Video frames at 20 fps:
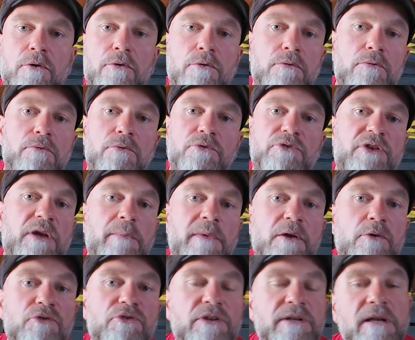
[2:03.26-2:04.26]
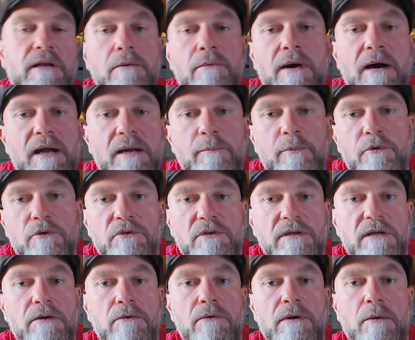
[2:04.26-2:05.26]
con unos amigos en el bar, puedo
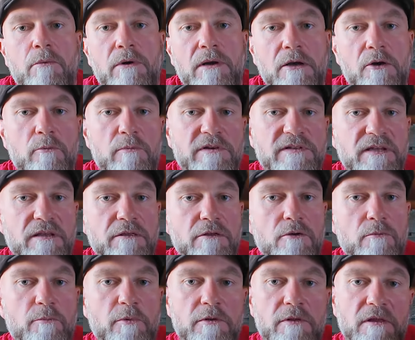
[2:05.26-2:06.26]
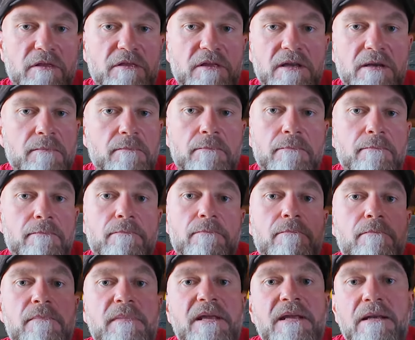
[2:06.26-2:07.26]
tener una buena conversación, puedo hacer
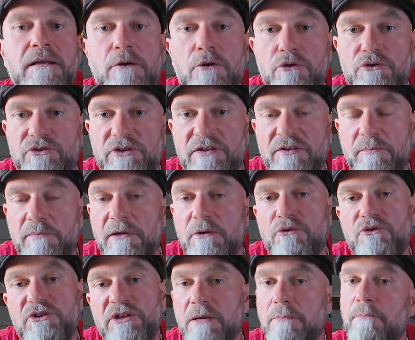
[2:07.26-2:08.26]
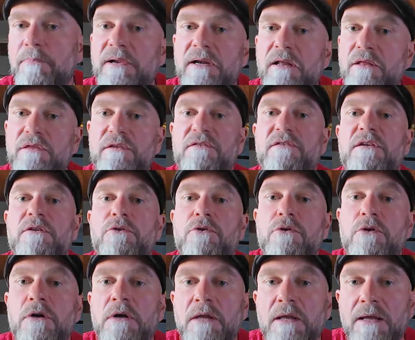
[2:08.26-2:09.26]
mil cosas, pero siempre
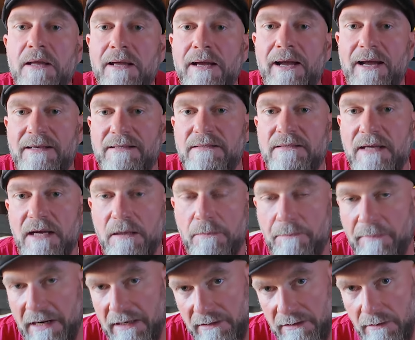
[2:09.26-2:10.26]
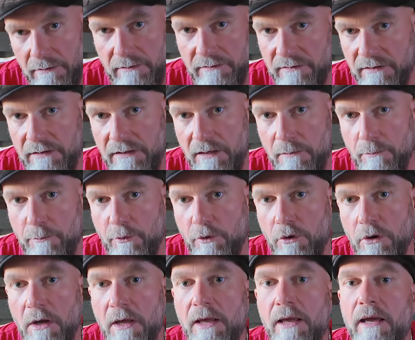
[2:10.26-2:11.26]
necesito gastar parte de ese
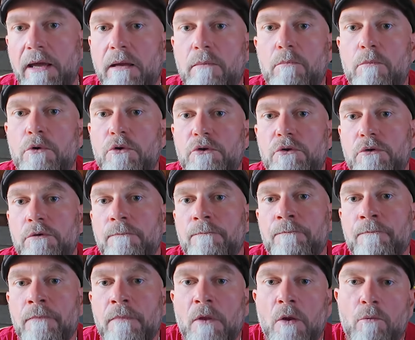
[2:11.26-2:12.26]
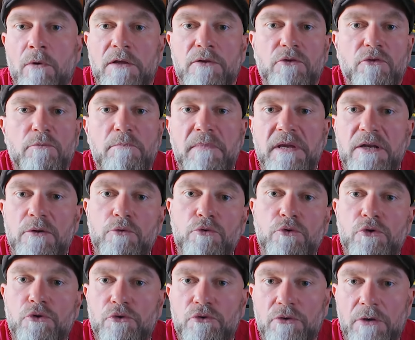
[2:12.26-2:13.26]
tiempo en moto. ¿Cuántos
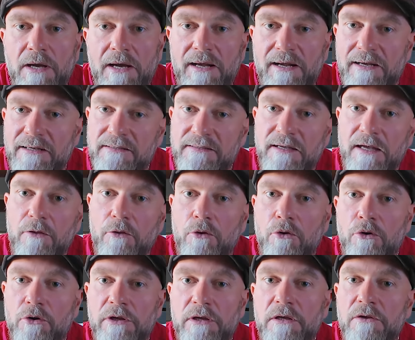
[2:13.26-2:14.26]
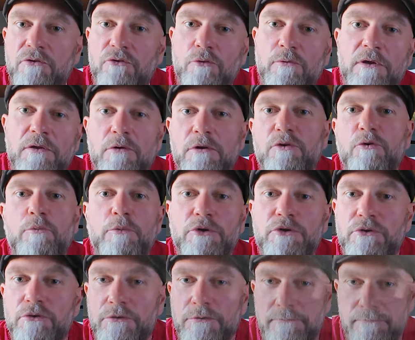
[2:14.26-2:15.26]
minutos has gastado hoy subido a tu
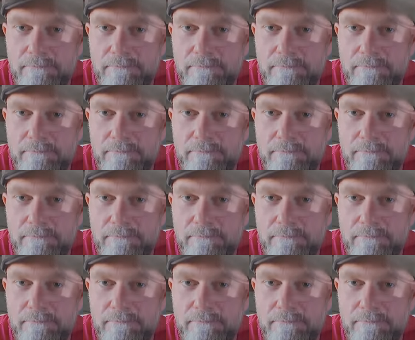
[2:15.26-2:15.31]
moto?